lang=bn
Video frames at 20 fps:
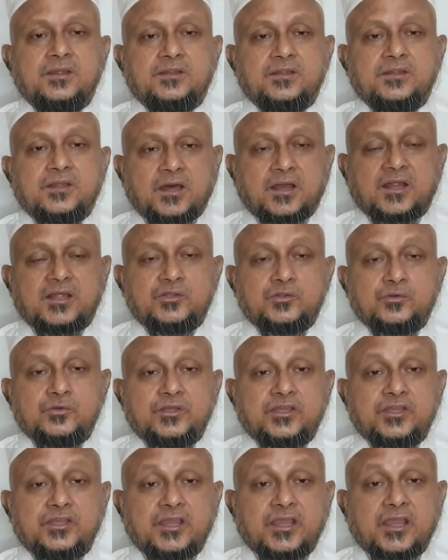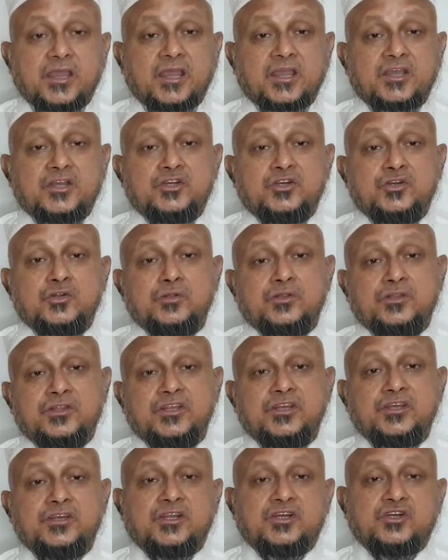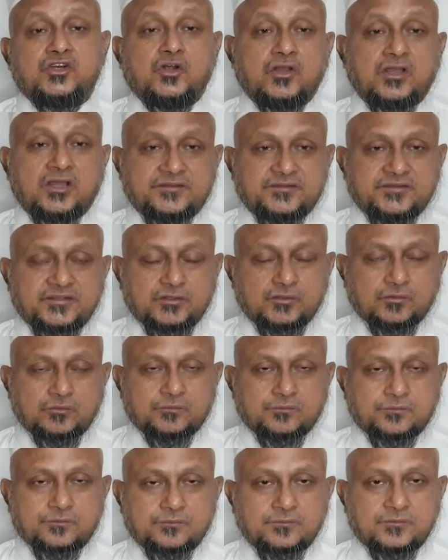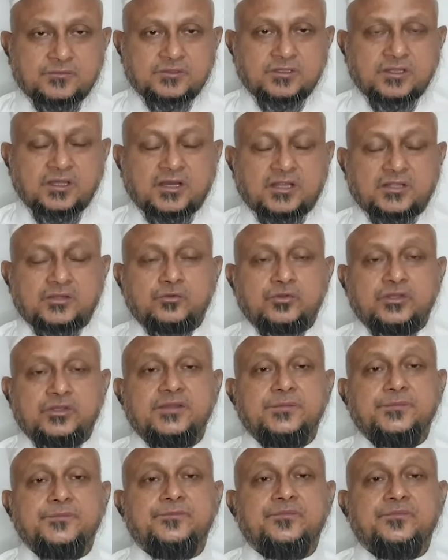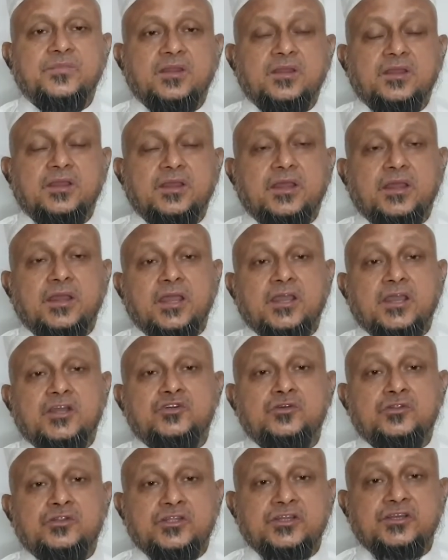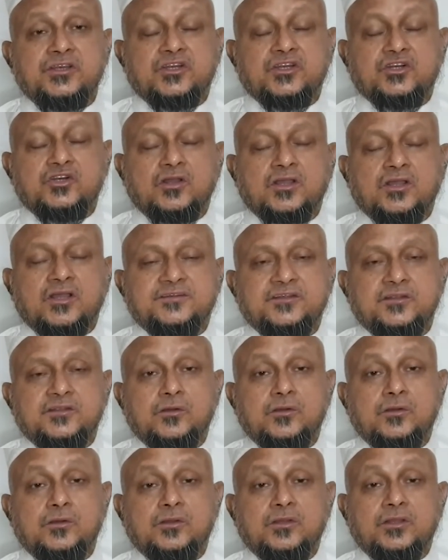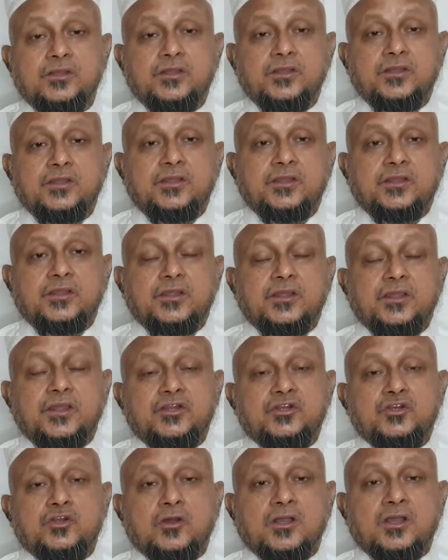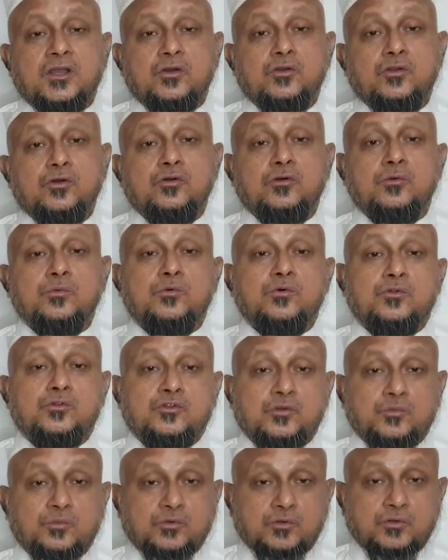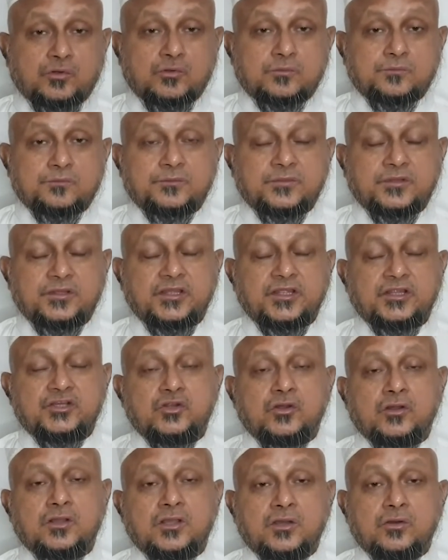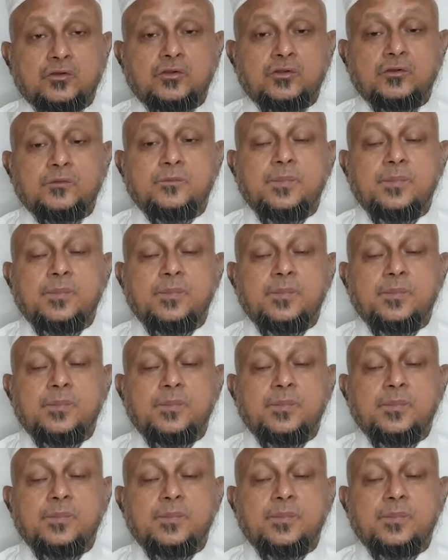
ধারা দুয়ে একশো তিনটা সংজ্ঞা ছিল ধারা দুয়ে একশো তিনটা সংজ্ঞা ছিল এই সংজ্ঞাগুলো খুব গুরুত্বপূর্ণ এই সংজ্ঞাগুলো